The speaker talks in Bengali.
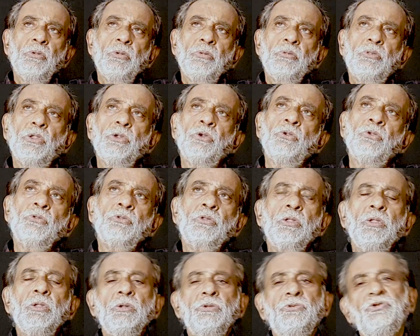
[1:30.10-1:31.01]
তিনি
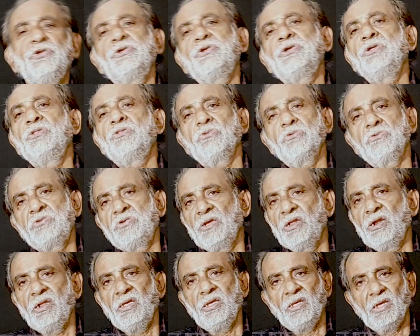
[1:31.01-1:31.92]
শিক্ষিত
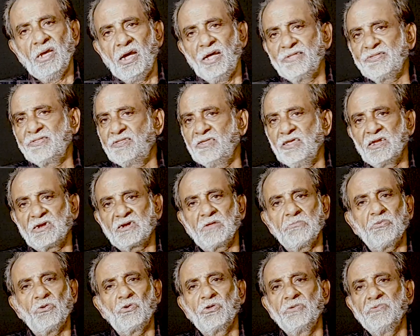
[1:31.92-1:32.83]
ছেলে আসছে একটা
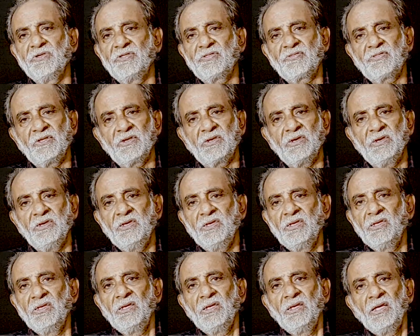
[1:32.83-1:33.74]
পরিবেশ থেকে
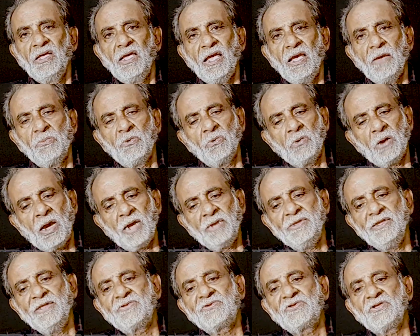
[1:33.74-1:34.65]
এবং
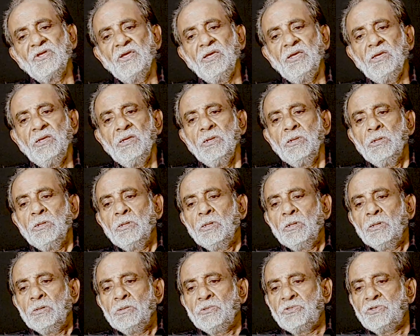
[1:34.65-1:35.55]
এসে
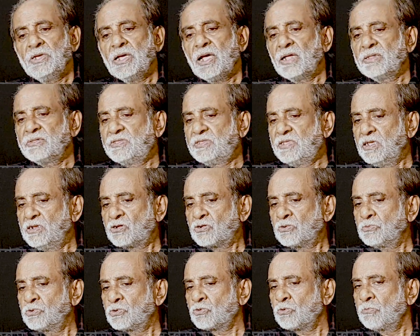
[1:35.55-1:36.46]
যে যে
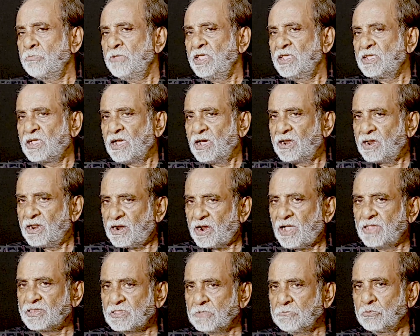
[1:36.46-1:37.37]
সমস্ত মেকারের
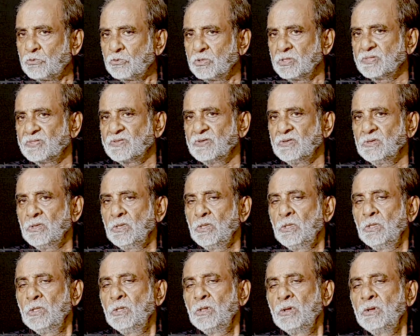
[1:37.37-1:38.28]
হাতে পড়েছে
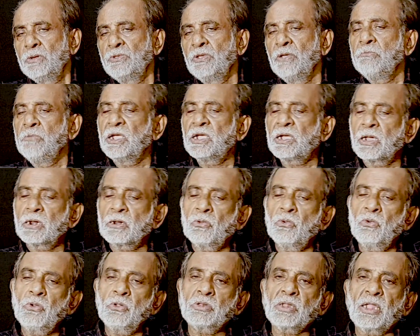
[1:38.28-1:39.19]
যে
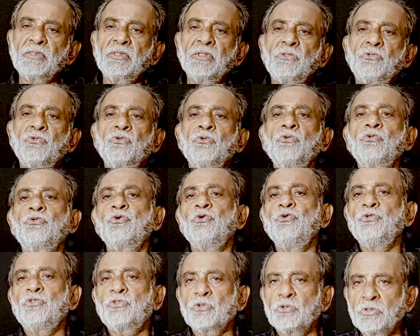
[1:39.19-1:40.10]
মেকারগুলো তাদের জন্য
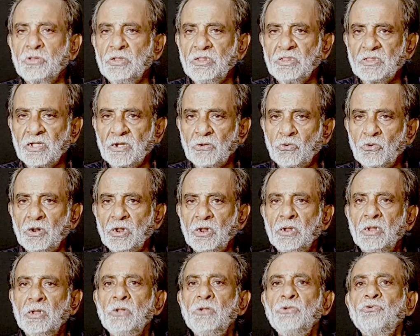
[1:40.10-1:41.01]
চরিত্র চিন্তা করে
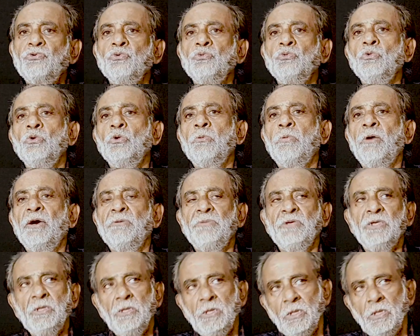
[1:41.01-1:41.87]
সুন্দরভাবে